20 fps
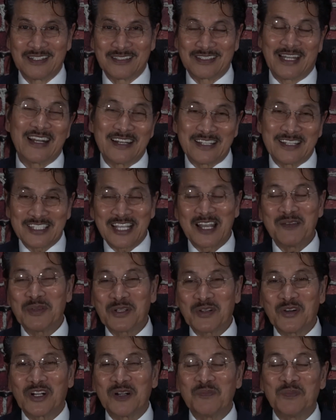Gaya ng sabi
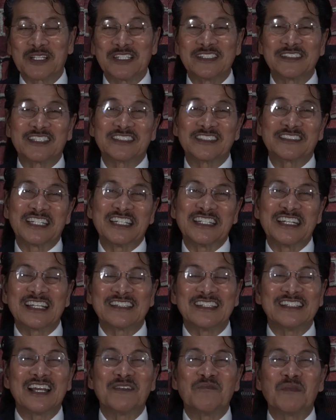ko, kapag entertain
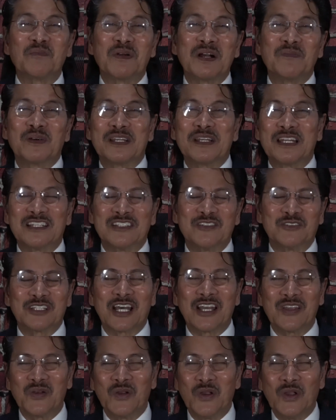natin yan, mapapalayo
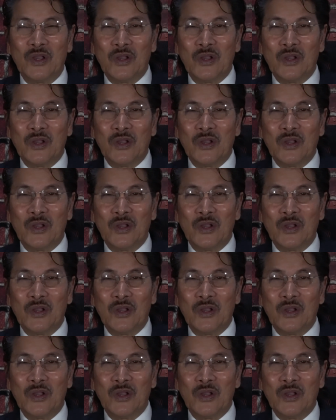tayo.